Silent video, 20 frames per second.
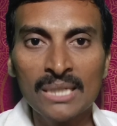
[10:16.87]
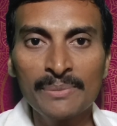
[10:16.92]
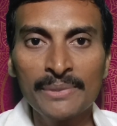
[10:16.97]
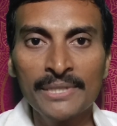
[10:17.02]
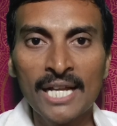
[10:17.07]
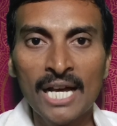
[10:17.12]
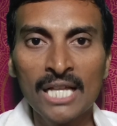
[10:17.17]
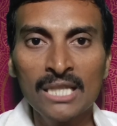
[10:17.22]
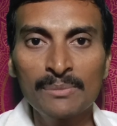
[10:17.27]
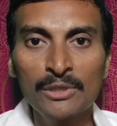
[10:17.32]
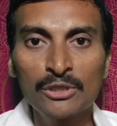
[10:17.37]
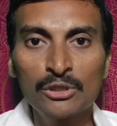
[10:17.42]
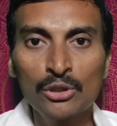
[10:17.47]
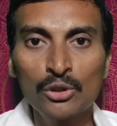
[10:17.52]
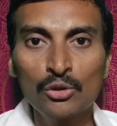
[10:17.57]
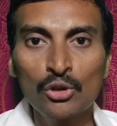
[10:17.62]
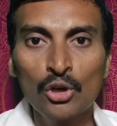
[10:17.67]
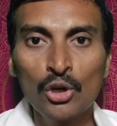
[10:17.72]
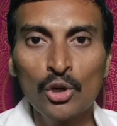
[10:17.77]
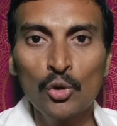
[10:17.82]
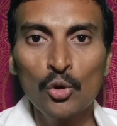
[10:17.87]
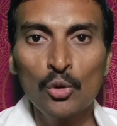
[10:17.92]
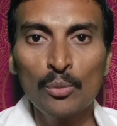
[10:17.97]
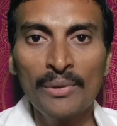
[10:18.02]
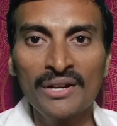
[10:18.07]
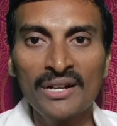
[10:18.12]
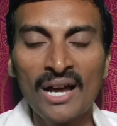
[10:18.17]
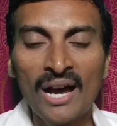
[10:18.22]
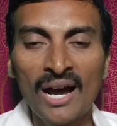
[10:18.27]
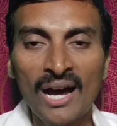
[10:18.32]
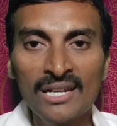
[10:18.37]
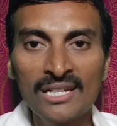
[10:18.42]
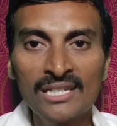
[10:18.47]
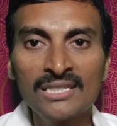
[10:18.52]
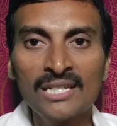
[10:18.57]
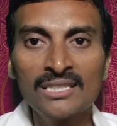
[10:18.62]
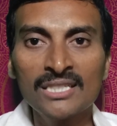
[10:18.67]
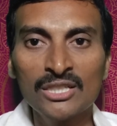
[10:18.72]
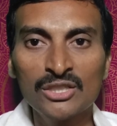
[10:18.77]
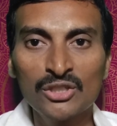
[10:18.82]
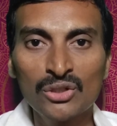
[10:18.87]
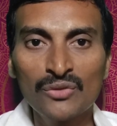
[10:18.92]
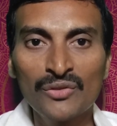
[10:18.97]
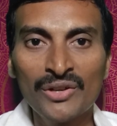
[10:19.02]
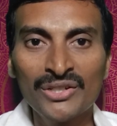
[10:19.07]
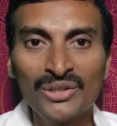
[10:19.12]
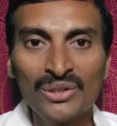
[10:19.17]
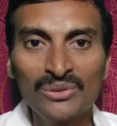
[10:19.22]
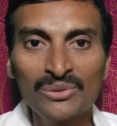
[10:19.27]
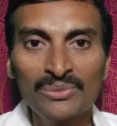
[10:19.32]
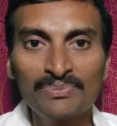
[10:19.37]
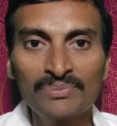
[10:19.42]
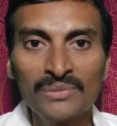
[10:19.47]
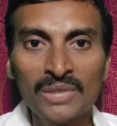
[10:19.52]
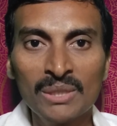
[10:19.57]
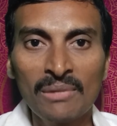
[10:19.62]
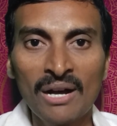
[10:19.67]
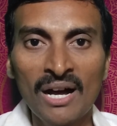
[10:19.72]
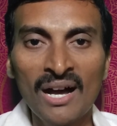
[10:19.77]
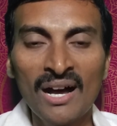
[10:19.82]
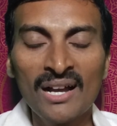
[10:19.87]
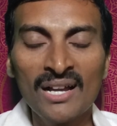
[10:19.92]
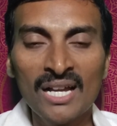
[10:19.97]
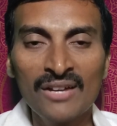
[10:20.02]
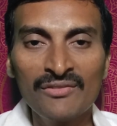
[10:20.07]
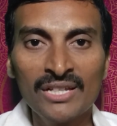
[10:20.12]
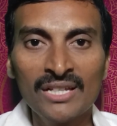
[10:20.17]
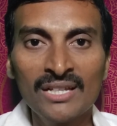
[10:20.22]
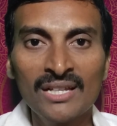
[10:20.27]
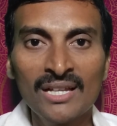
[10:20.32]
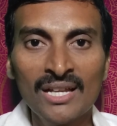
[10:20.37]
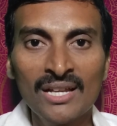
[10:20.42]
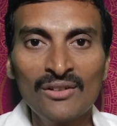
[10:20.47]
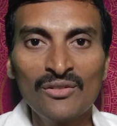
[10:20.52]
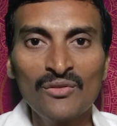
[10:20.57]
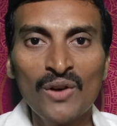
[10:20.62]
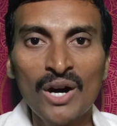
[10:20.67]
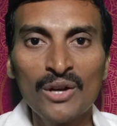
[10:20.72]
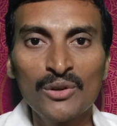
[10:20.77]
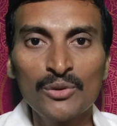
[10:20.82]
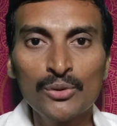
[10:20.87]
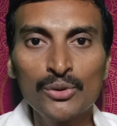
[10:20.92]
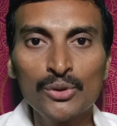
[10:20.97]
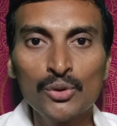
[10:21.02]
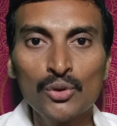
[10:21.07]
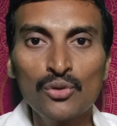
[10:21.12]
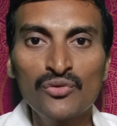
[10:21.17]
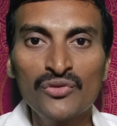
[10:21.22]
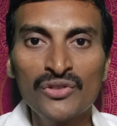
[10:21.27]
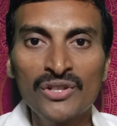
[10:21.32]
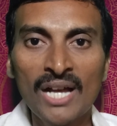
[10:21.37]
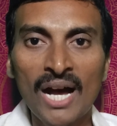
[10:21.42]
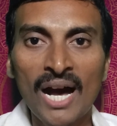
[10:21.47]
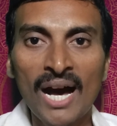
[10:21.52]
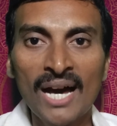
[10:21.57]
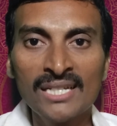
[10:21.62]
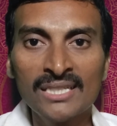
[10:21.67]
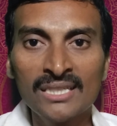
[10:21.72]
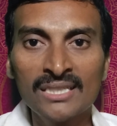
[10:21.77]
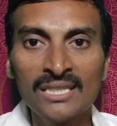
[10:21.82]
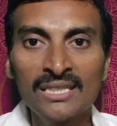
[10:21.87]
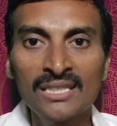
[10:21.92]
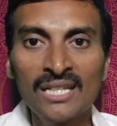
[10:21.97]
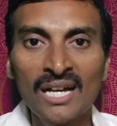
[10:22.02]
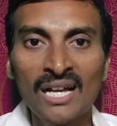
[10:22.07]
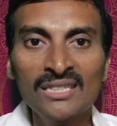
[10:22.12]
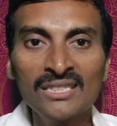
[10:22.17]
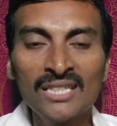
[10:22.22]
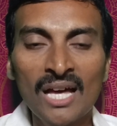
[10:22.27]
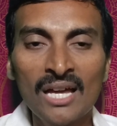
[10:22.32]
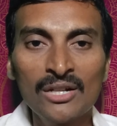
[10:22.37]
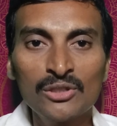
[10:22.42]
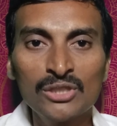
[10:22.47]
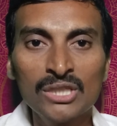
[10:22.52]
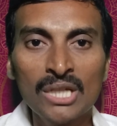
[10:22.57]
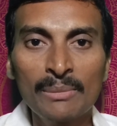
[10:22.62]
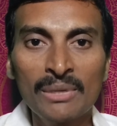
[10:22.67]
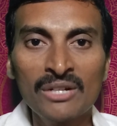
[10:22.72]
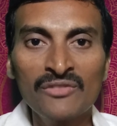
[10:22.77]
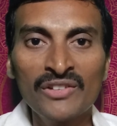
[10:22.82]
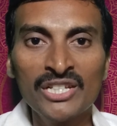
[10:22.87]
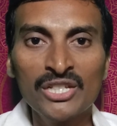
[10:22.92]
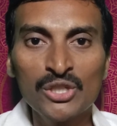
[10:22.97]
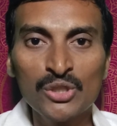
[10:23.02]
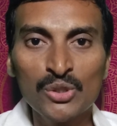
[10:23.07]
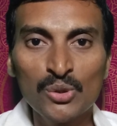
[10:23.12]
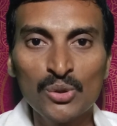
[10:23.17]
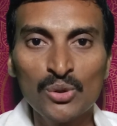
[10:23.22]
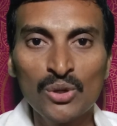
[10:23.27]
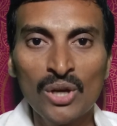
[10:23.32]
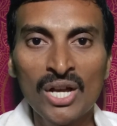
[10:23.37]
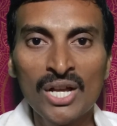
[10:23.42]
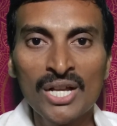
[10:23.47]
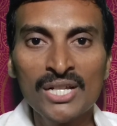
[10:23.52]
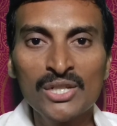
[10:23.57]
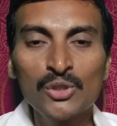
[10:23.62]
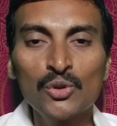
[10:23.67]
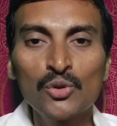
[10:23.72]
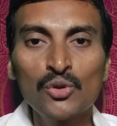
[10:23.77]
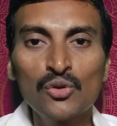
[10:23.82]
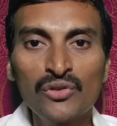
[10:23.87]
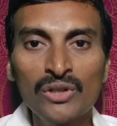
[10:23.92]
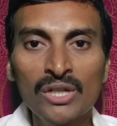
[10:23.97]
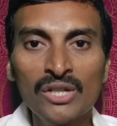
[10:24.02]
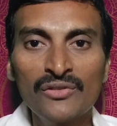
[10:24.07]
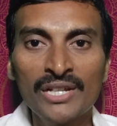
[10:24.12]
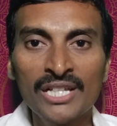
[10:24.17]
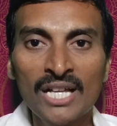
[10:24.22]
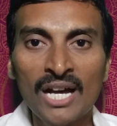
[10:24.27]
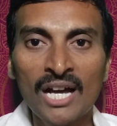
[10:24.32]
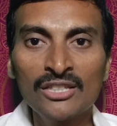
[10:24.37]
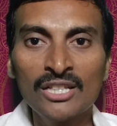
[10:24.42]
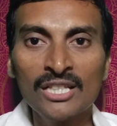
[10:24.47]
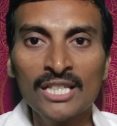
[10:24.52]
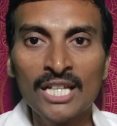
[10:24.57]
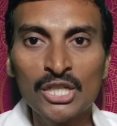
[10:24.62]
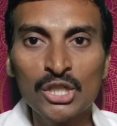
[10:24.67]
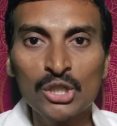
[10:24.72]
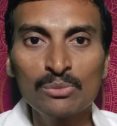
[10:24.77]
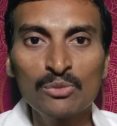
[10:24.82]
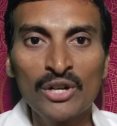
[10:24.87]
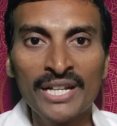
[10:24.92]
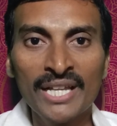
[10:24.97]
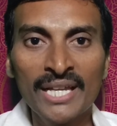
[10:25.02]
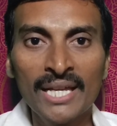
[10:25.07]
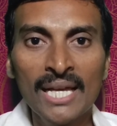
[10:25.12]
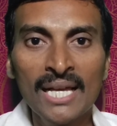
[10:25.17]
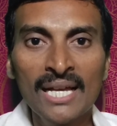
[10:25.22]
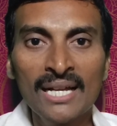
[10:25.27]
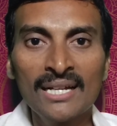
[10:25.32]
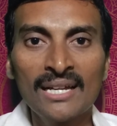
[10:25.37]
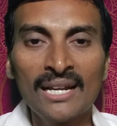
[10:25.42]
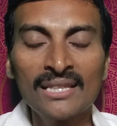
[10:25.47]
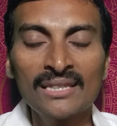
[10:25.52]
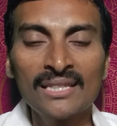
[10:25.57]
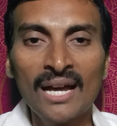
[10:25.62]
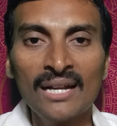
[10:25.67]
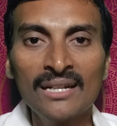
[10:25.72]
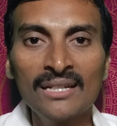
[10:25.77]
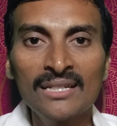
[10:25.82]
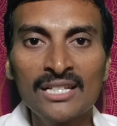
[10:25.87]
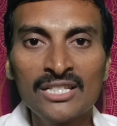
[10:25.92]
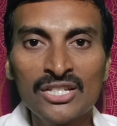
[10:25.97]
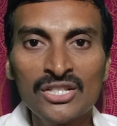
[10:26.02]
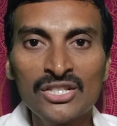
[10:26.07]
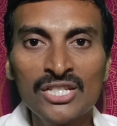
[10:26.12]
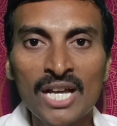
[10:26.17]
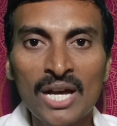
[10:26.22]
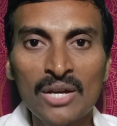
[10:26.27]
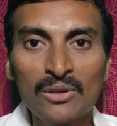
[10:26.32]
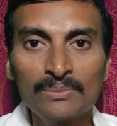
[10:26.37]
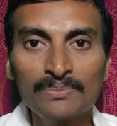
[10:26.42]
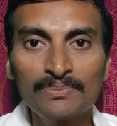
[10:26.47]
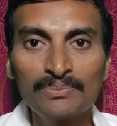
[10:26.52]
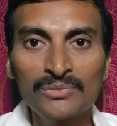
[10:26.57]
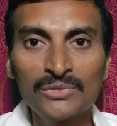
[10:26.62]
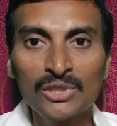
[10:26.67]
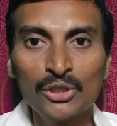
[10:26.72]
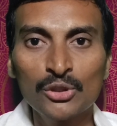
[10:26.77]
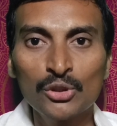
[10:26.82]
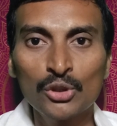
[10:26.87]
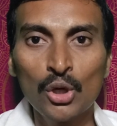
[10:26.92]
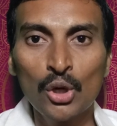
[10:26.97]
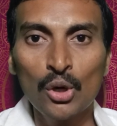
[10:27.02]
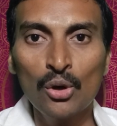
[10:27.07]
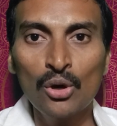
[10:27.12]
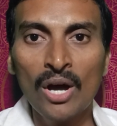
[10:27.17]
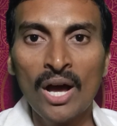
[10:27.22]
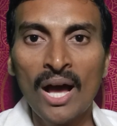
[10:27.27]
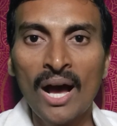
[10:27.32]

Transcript: పీఠాధిపతులు ఉమర్ ఆలీష సద్గురువర్యులు మహాకవి వారు సూఫీ ఆర్ష సిద్ధాంతాలను సమన్వయిస్తూ సూఫీ వేదాంత దర్శము అనే గ్రంథాన్ని రచించారు ఇందులో